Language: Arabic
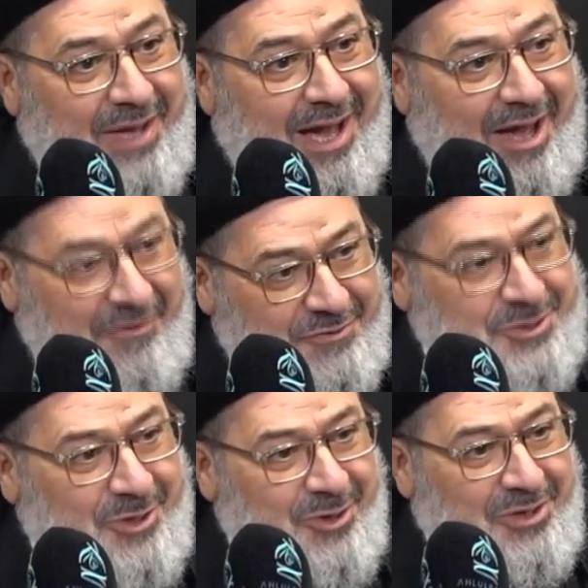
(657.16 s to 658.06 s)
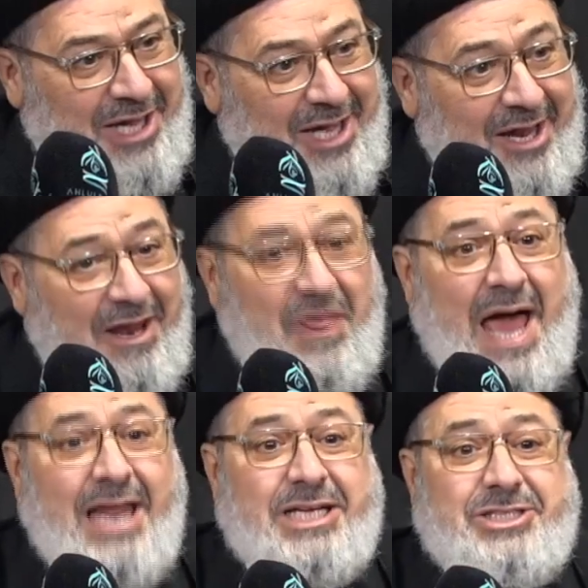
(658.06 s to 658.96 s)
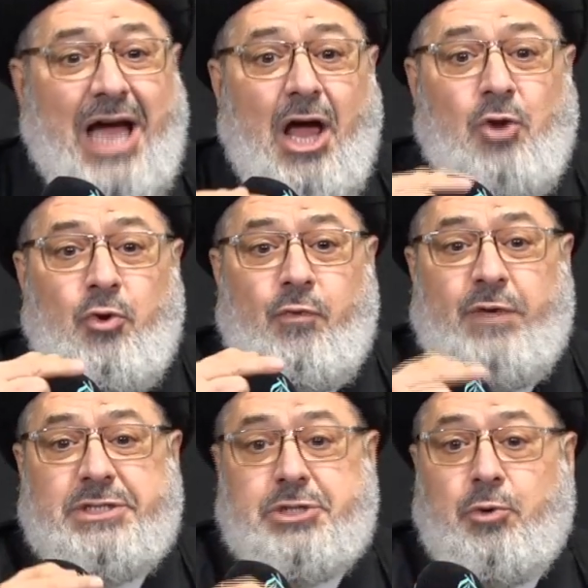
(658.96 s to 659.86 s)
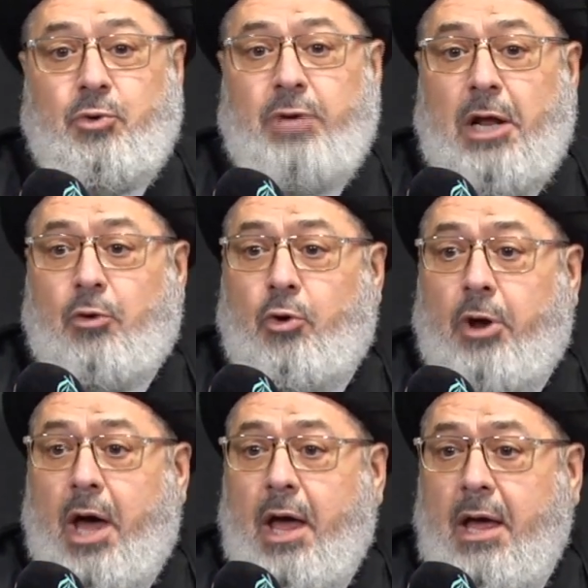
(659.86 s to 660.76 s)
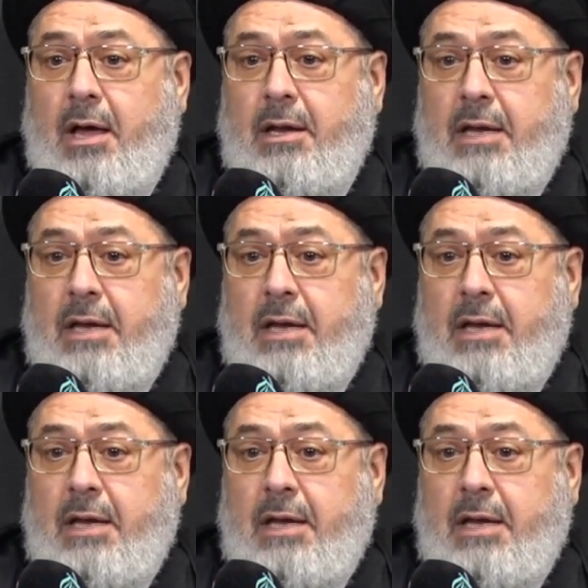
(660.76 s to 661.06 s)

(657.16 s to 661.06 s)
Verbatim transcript: عرفت شلون لذلك جعلوا يفسرون القران